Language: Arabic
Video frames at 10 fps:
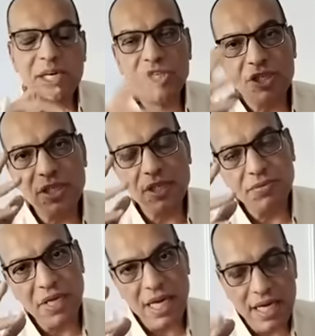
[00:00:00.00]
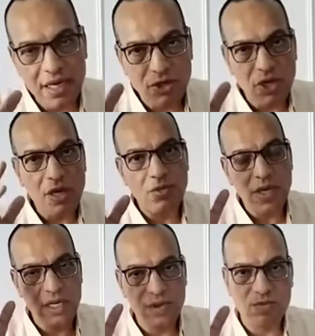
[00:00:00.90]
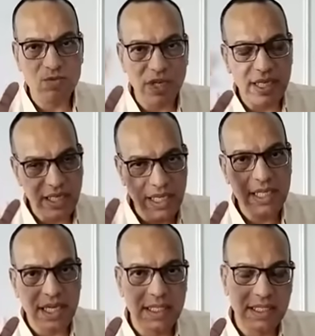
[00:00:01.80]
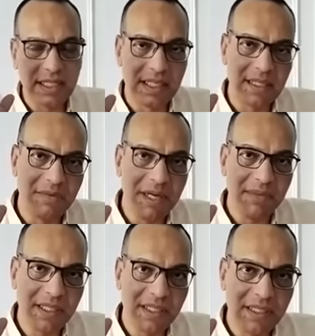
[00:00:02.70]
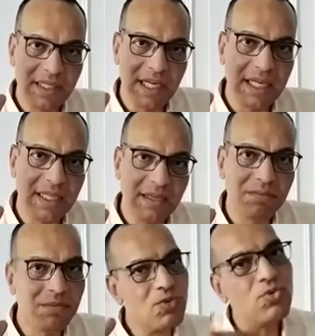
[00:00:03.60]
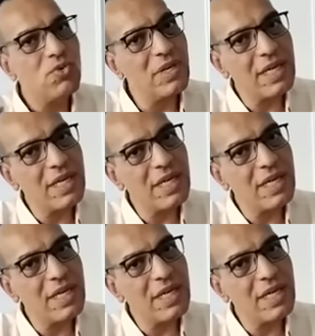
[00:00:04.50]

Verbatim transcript: لا هي ما بقاش فيها اخر شهر واخر اسبوع لان هي اتلغت تماما م. يعني